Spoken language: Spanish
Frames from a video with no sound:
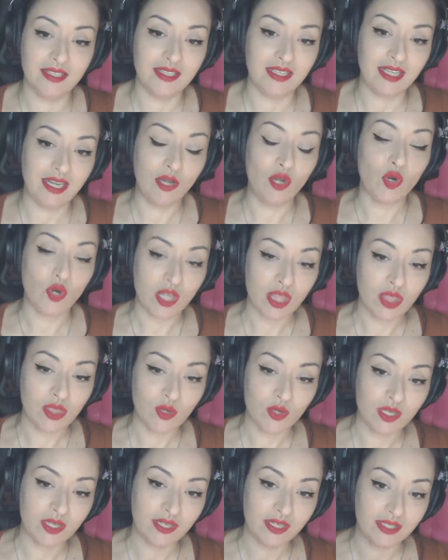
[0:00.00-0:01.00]
Lorenzo
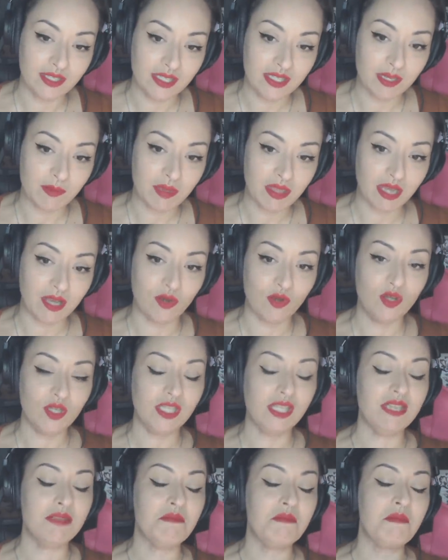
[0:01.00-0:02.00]
Negrete ya me dejó
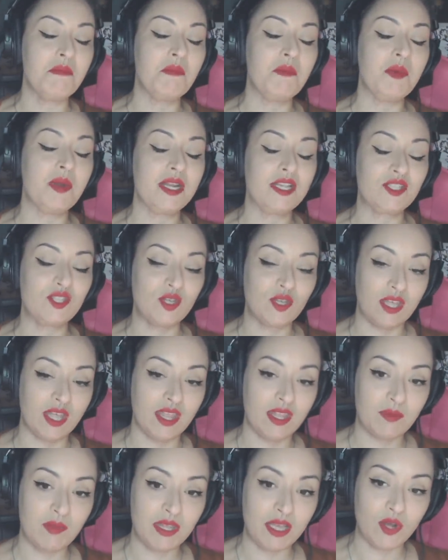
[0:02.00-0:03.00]

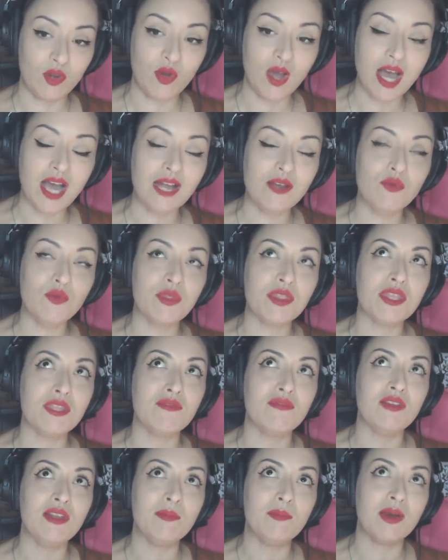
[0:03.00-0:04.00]
impresionada, me dejó
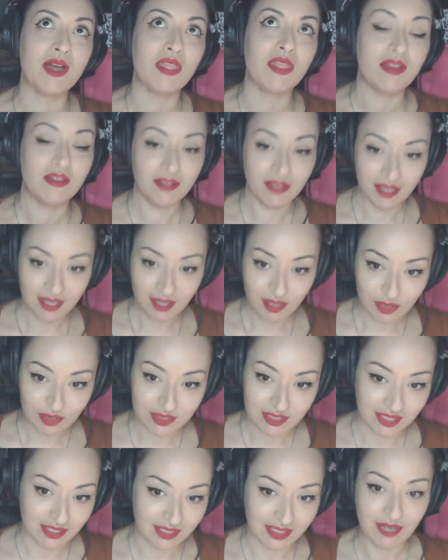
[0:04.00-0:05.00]
aluciflipada. O
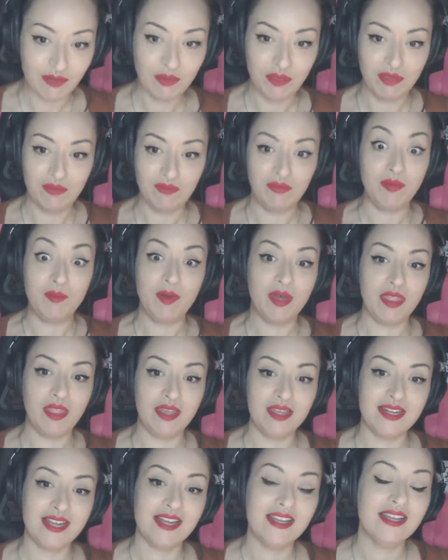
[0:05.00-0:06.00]
sea, aluciflipada,
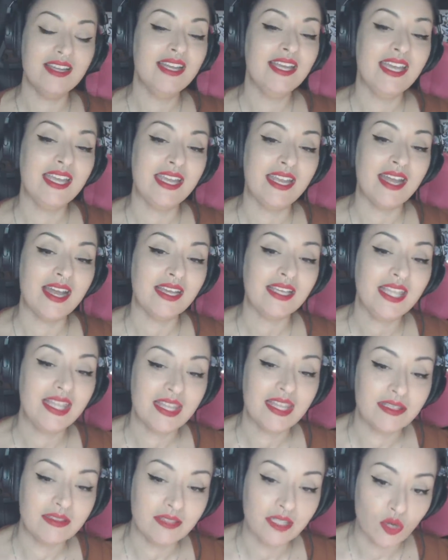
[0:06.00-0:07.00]
era, era
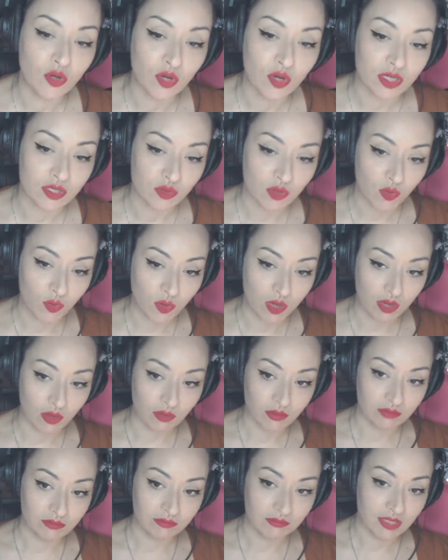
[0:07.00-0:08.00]
idéntico a su abuelo
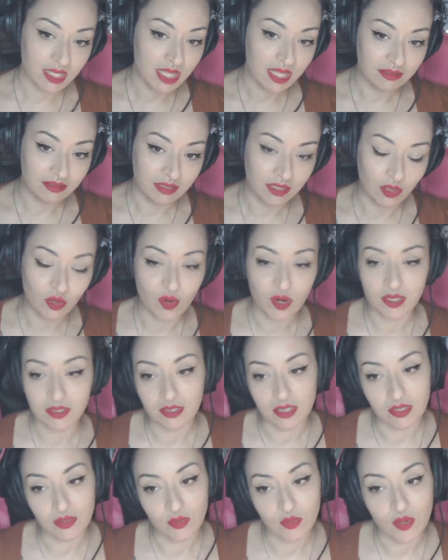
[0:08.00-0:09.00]
idéntico
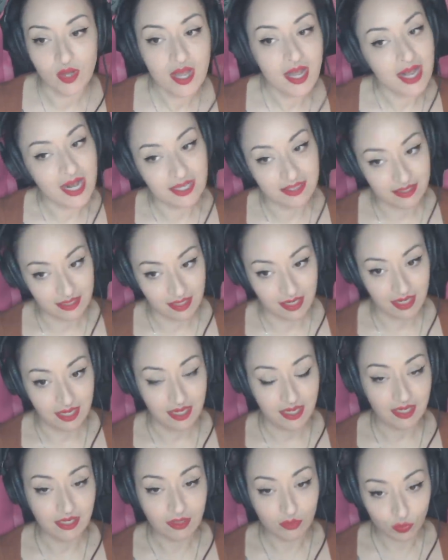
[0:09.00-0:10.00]
cantando. Así que
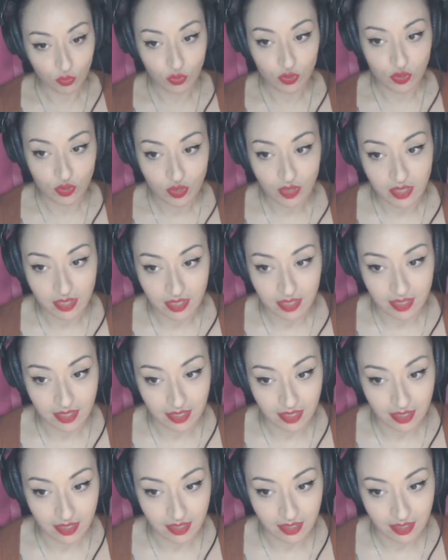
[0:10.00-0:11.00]
intuyo
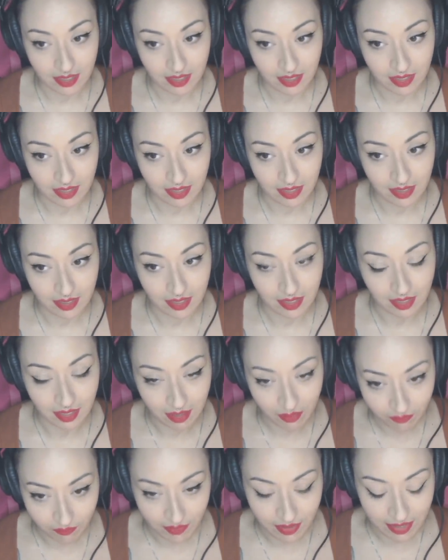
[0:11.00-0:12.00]
que,
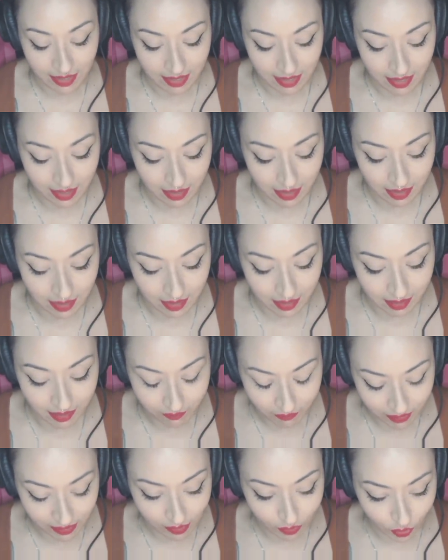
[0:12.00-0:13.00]
Rafael,
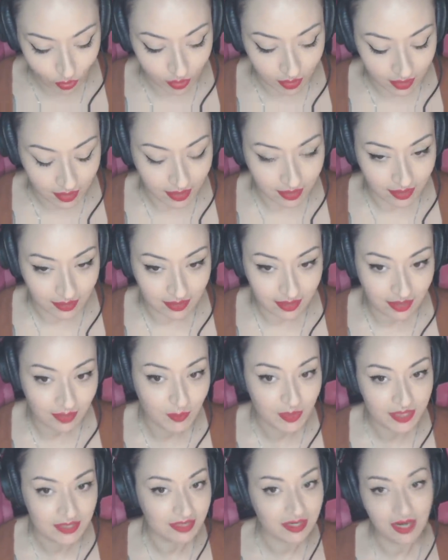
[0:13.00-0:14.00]
Rafael Jorge Negrete debe
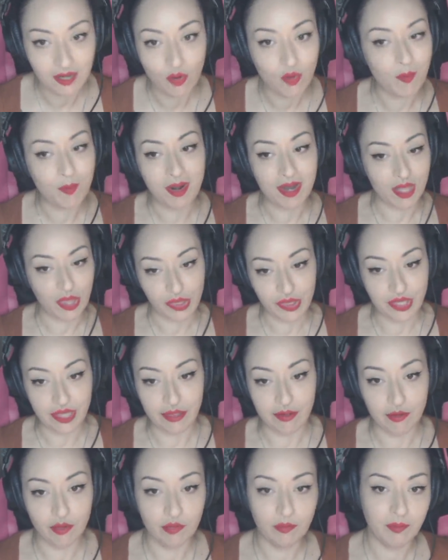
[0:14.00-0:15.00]
de ser algo
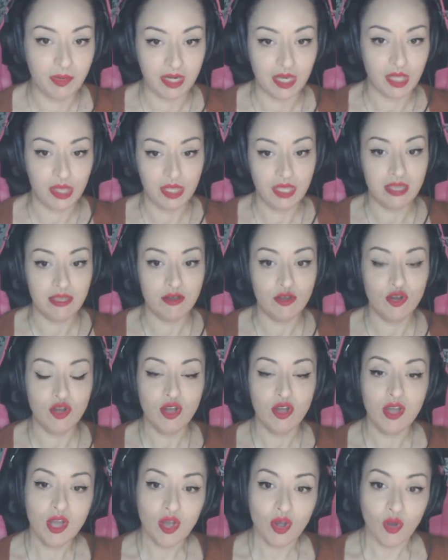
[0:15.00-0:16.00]
parecido, parecido
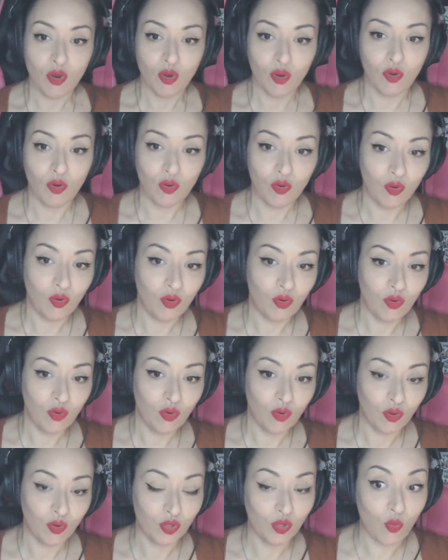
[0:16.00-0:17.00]

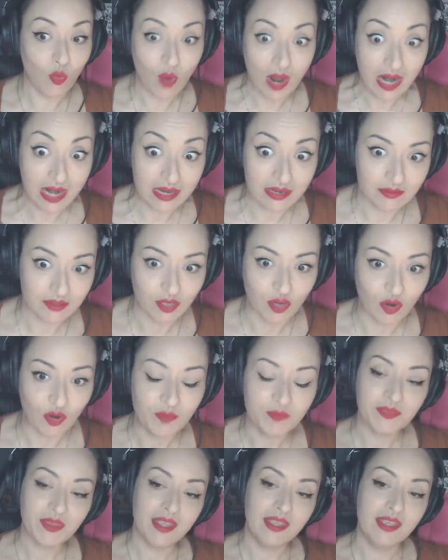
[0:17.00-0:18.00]
o, igual, ¿no?
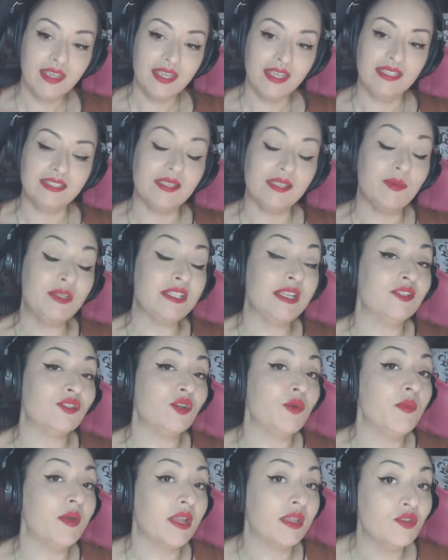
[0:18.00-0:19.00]
Y sabéis que las
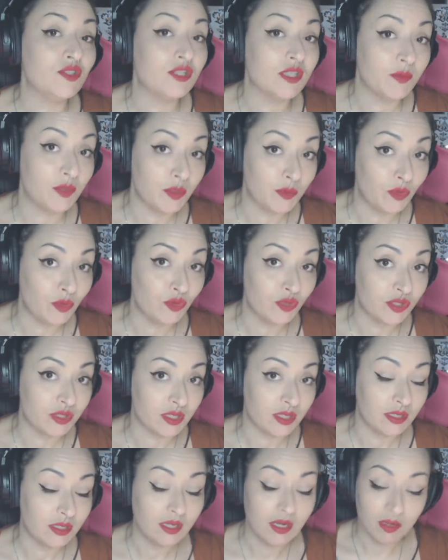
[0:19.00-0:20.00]
comparaciones a mí no me
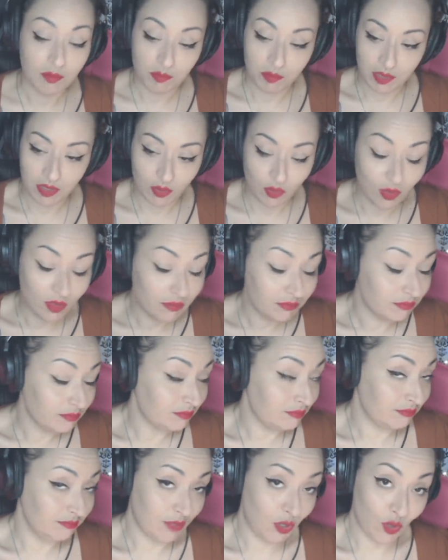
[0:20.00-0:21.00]
gustan, pero
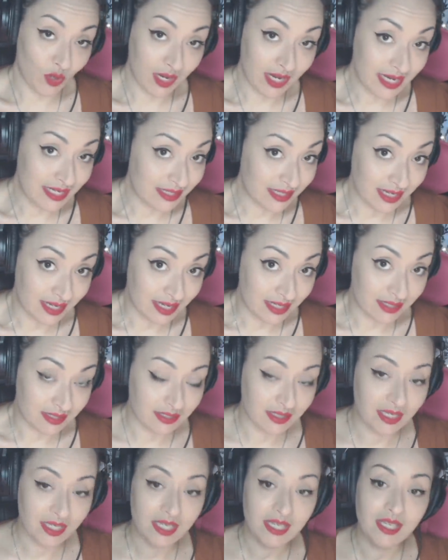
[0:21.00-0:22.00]
lo que es es.
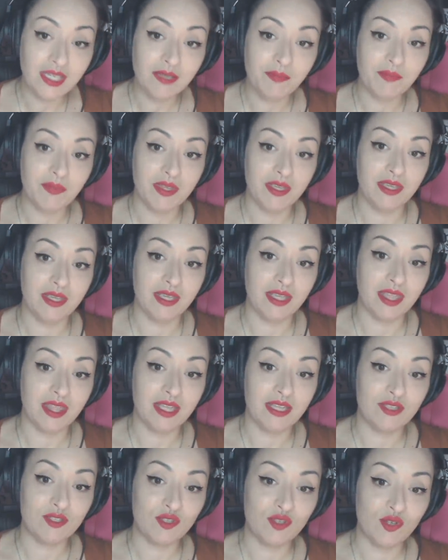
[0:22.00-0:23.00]
Y eh, de
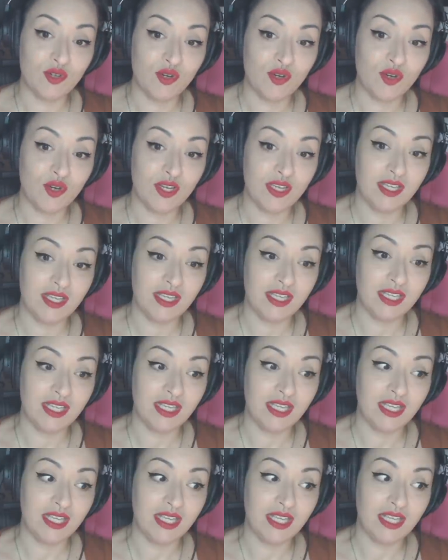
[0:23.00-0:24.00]
hecho,
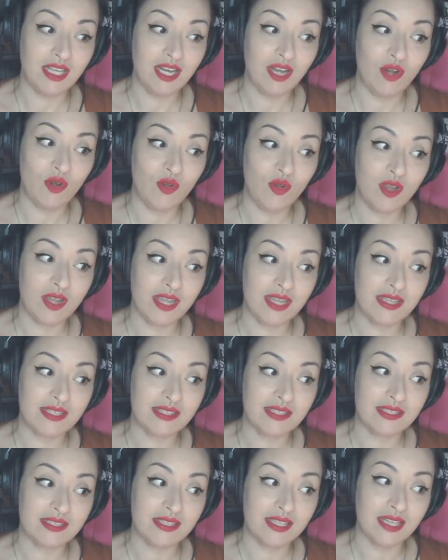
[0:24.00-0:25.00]
eh, lo que
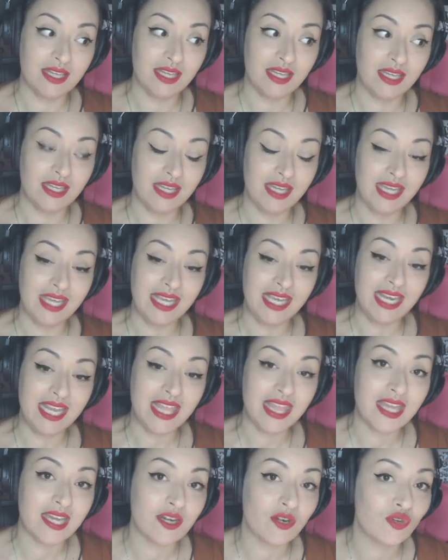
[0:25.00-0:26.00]
se
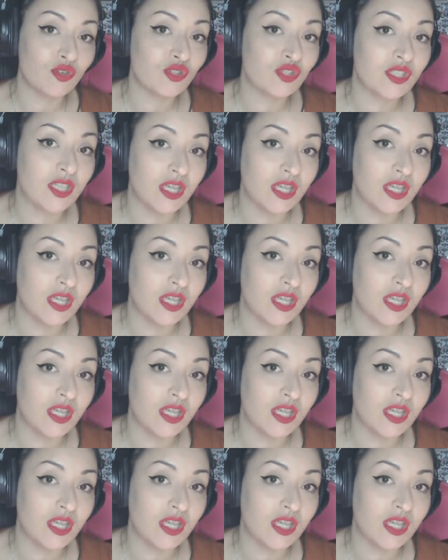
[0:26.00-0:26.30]
hereda no se